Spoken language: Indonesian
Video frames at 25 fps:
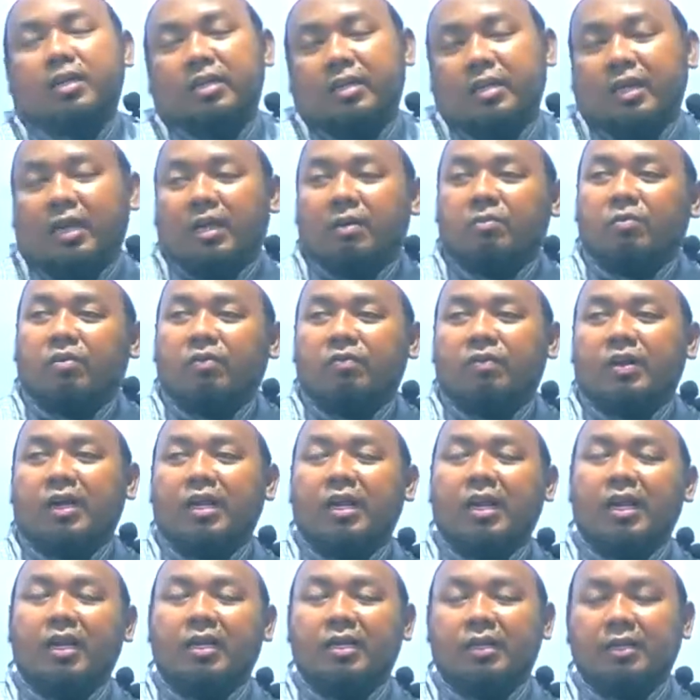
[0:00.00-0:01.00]
ke ilmu
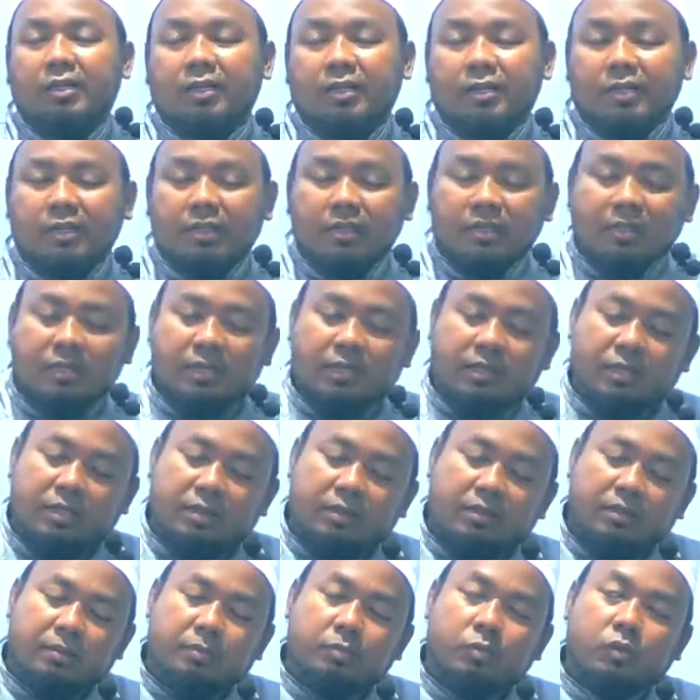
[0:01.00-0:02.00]
falak
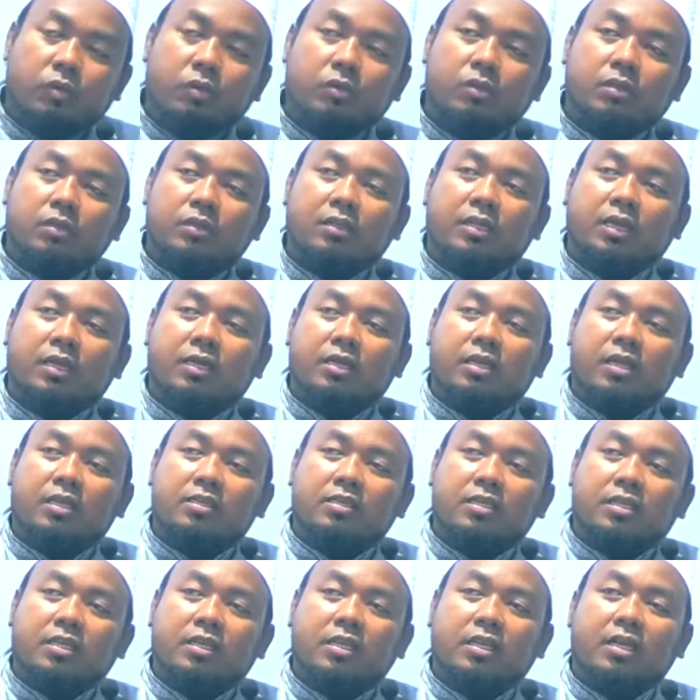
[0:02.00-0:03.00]
yakni mun tangkal
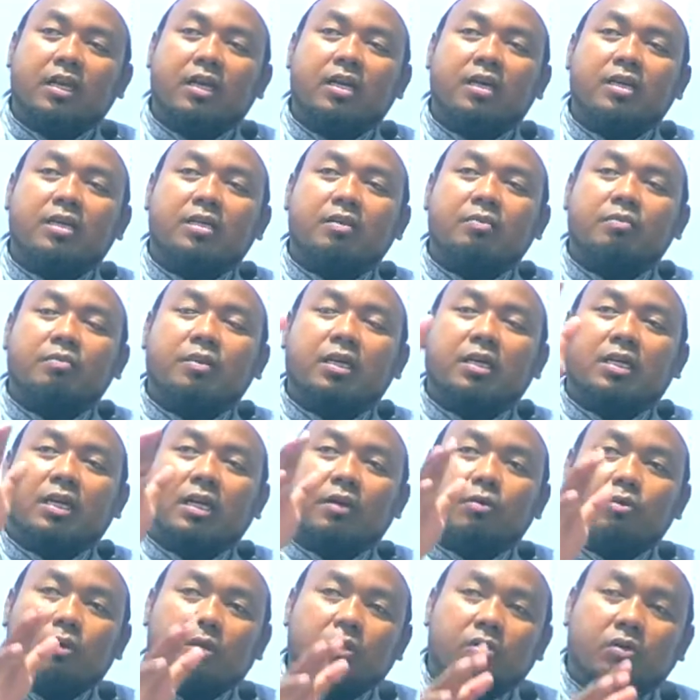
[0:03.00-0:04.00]
sekian
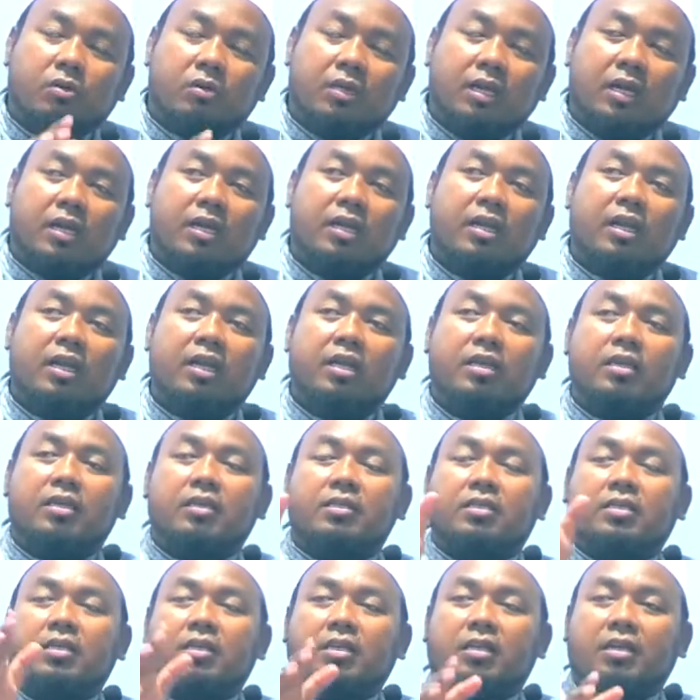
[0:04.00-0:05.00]
maka kon arek
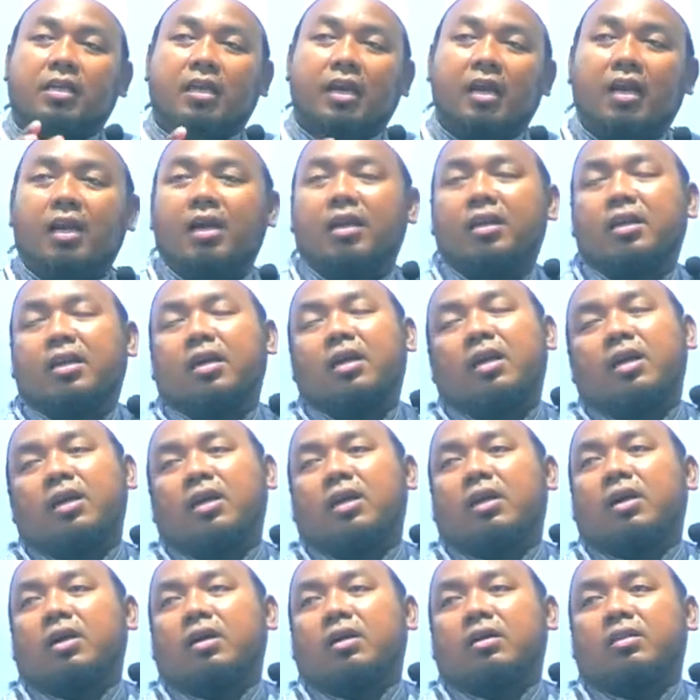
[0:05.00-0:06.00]
nang sekian
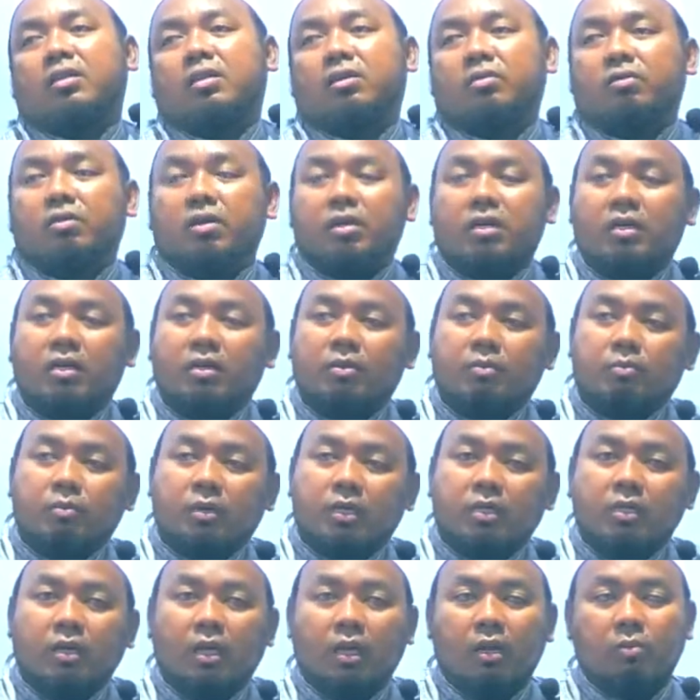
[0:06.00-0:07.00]
atau
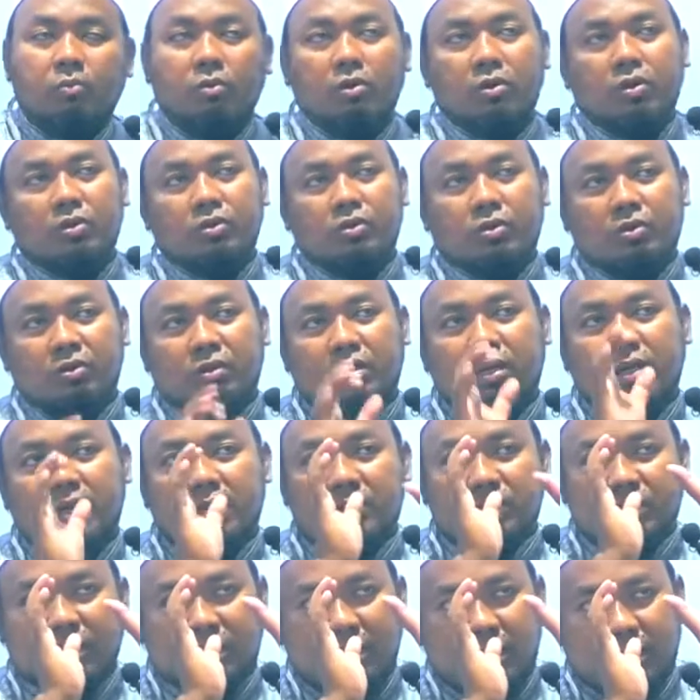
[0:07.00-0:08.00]
pada eh, ilmu rasadi
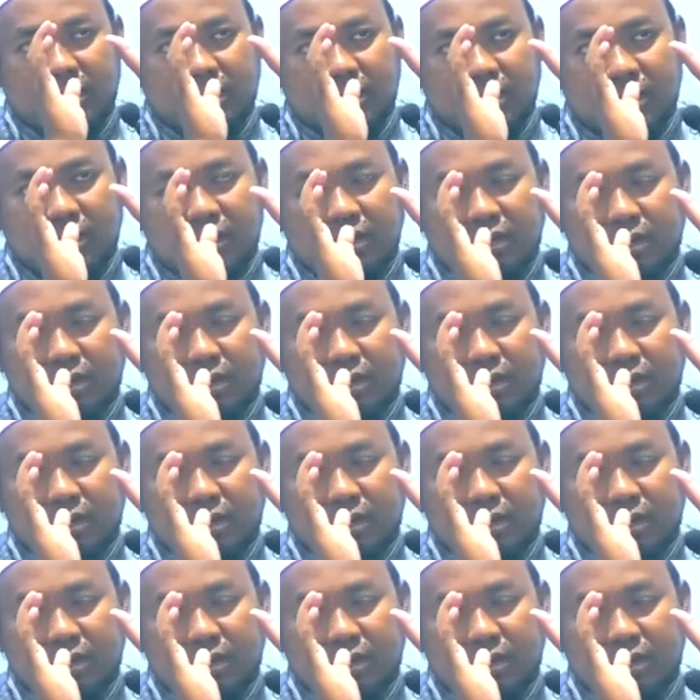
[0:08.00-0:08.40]
eh, celing dan